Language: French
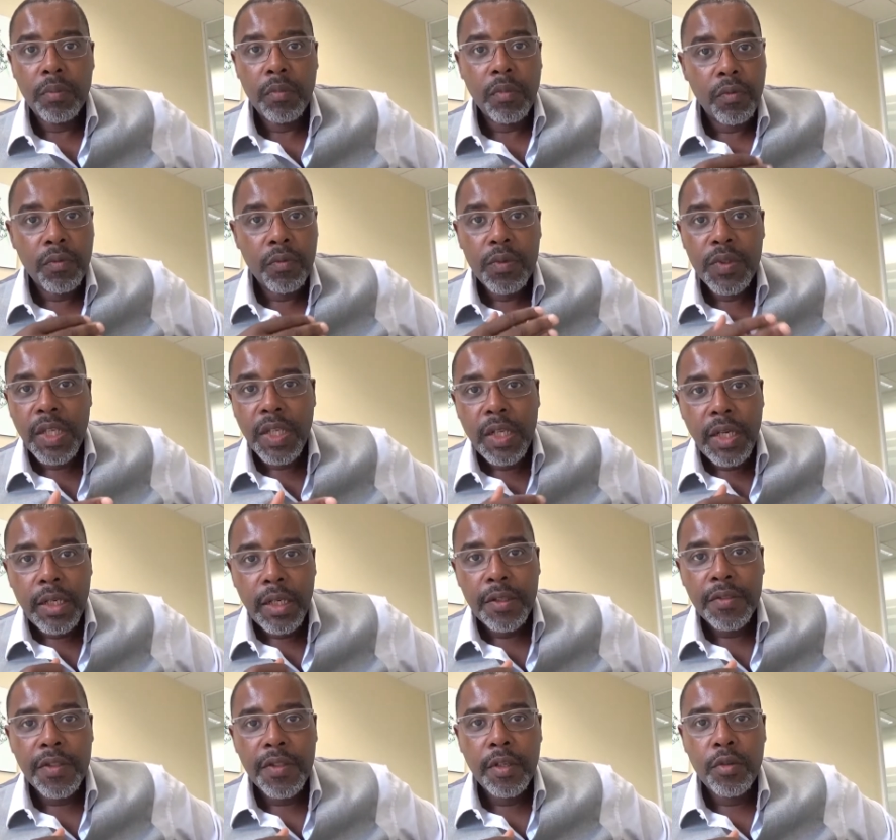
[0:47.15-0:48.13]
Vous allez à
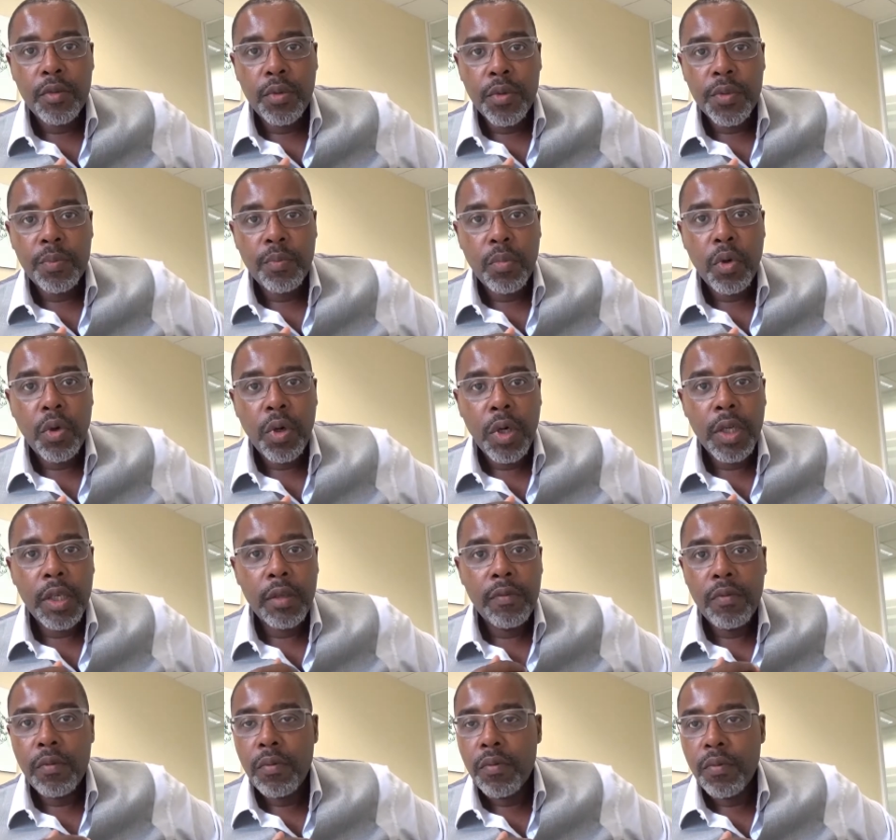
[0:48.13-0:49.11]
la salle de sport
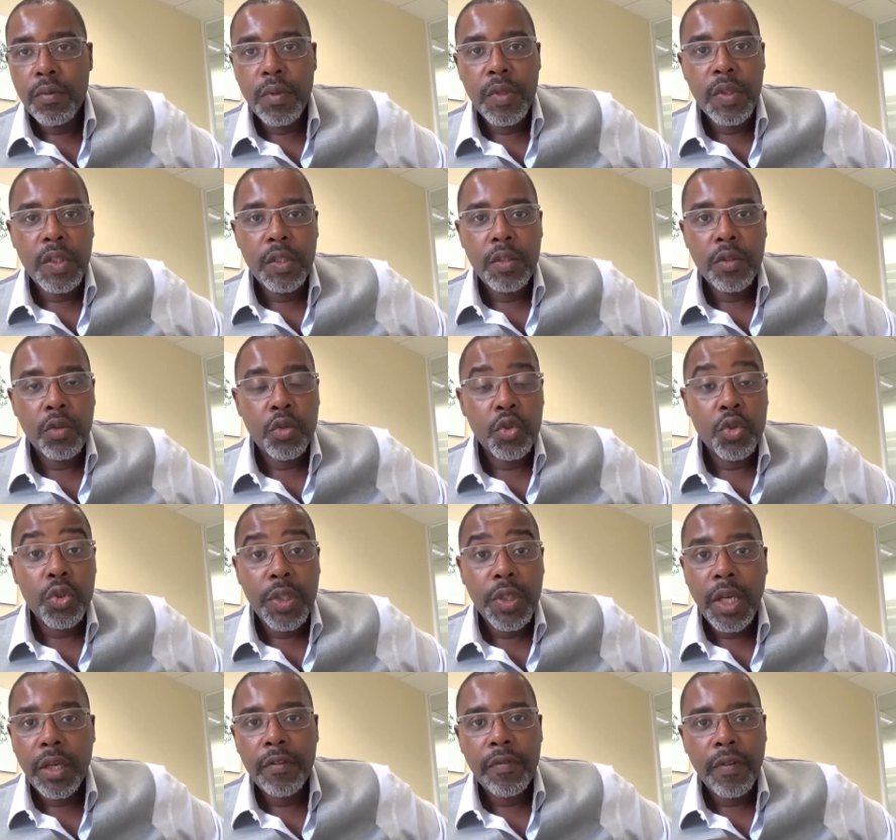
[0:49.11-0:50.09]
et vous vous dites je
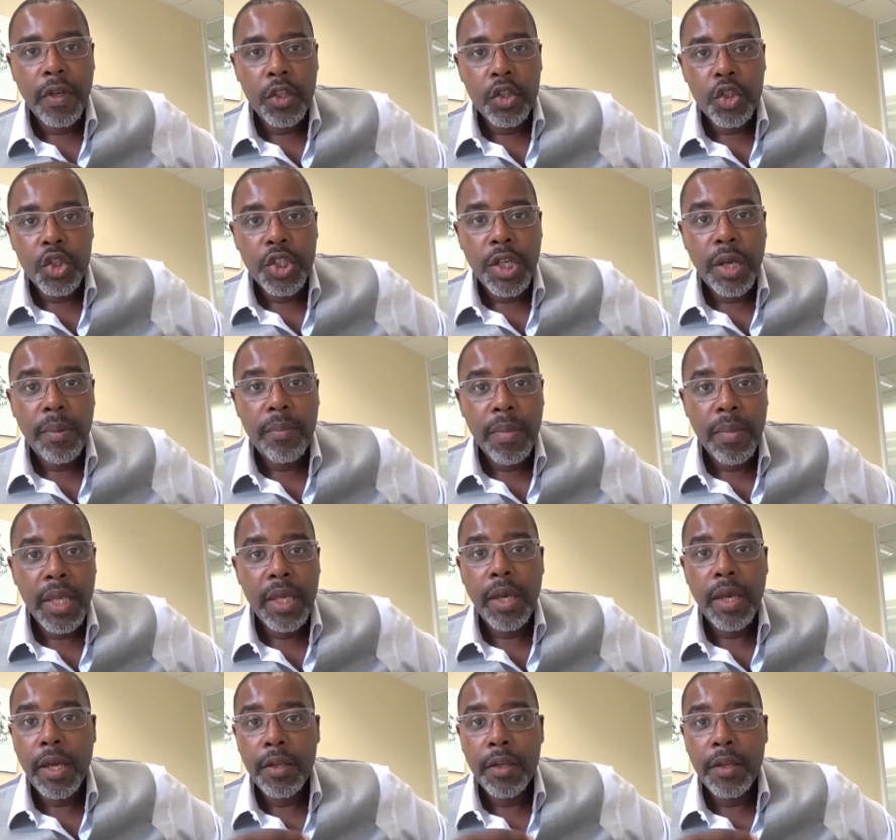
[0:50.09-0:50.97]
n'arriverai jamais